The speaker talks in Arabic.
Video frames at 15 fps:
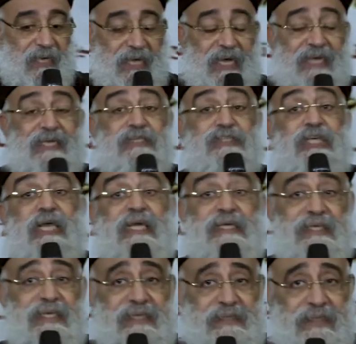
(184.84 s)
علشان
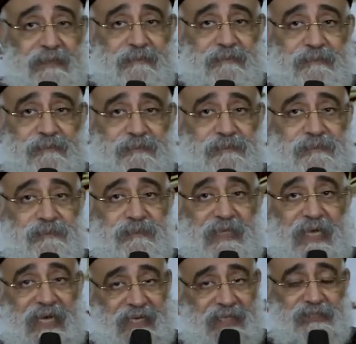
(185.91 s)
كده
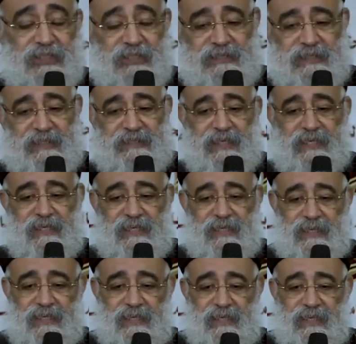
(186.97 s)
علشان كده
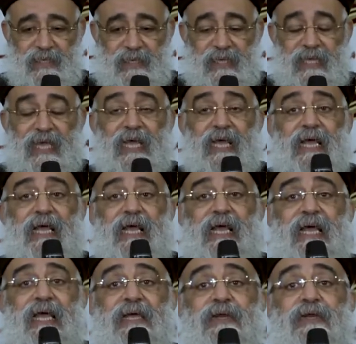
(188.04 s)

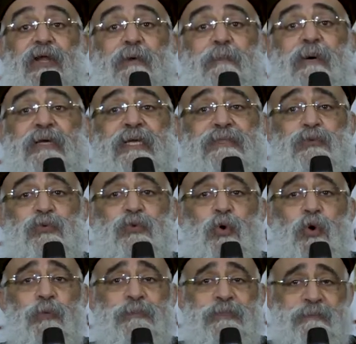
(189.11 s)
الرهبنة طول
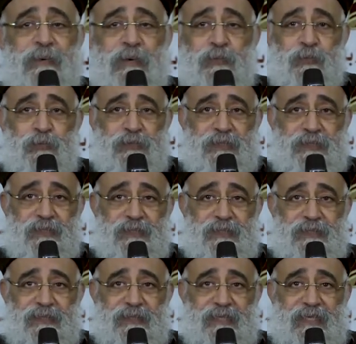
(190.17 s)
عمري بقول
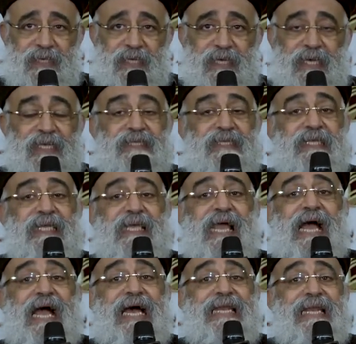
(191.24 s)
إن ليها
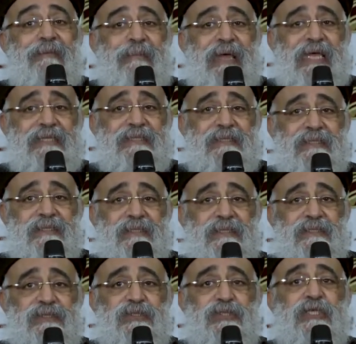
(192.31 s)
علامات
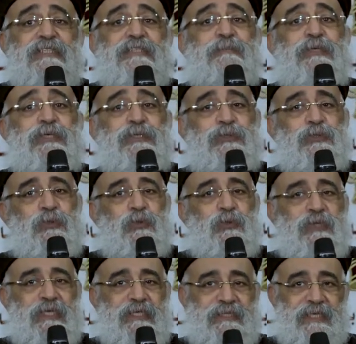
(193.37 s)
تسبق الدخول
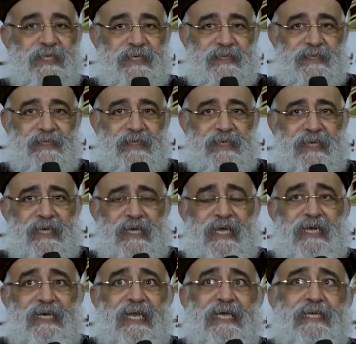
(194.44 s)
للدير
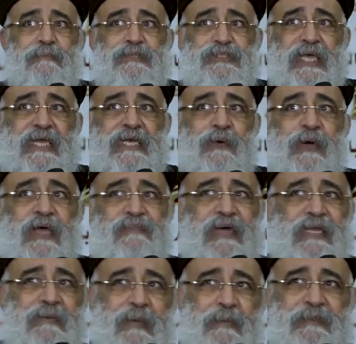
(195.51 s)
لكن مش أنا واقف
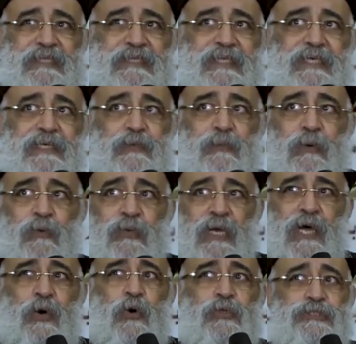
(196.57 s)
على باب الدير وأقول
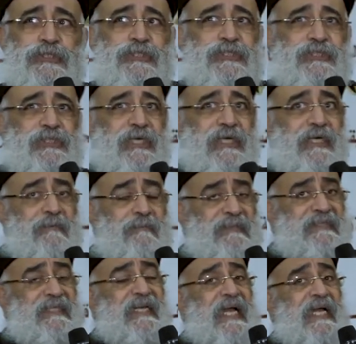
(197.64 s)
أخش
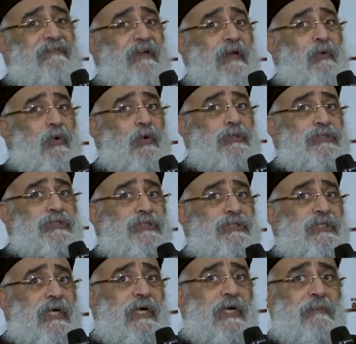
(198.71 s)
بس أنا خايف لو
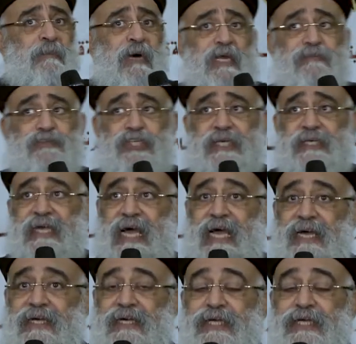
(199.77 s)
خش معرفش أرجع